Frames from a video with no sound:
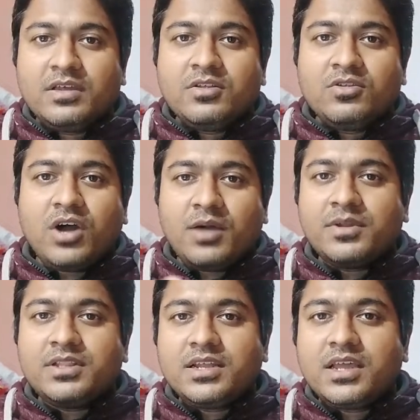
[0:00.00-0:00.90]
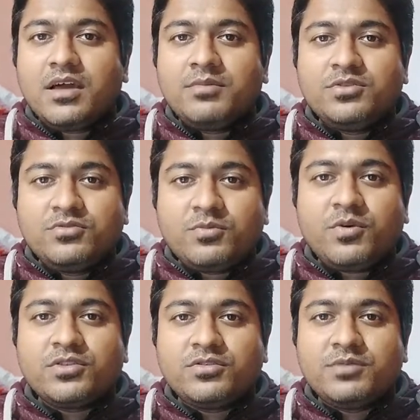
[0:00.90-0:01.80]
তো আপনাদেরকে আমি দুটো
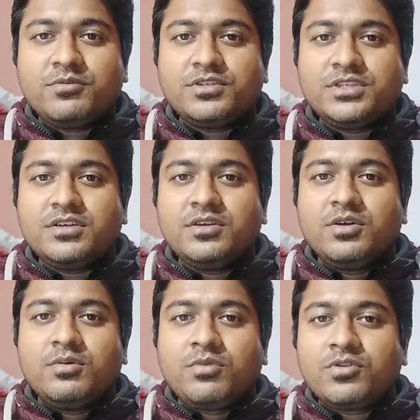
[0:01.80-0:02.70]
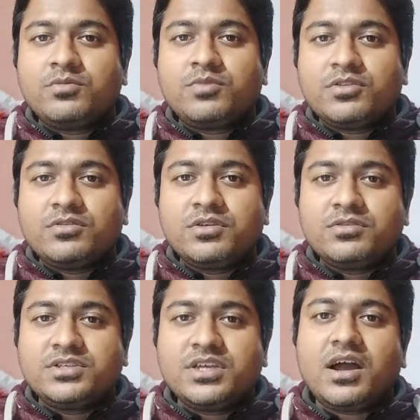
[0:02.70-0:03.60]
পদ্ধতি বলছি প্রথম পদ্ধতি
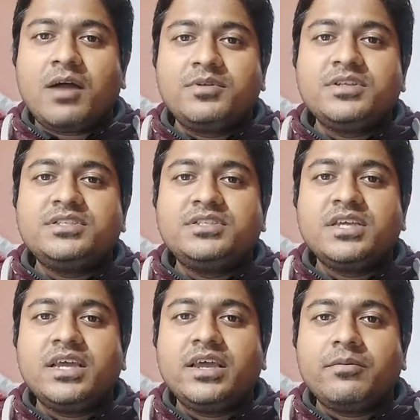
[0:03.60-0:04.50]
হচ্ছে আপনি যে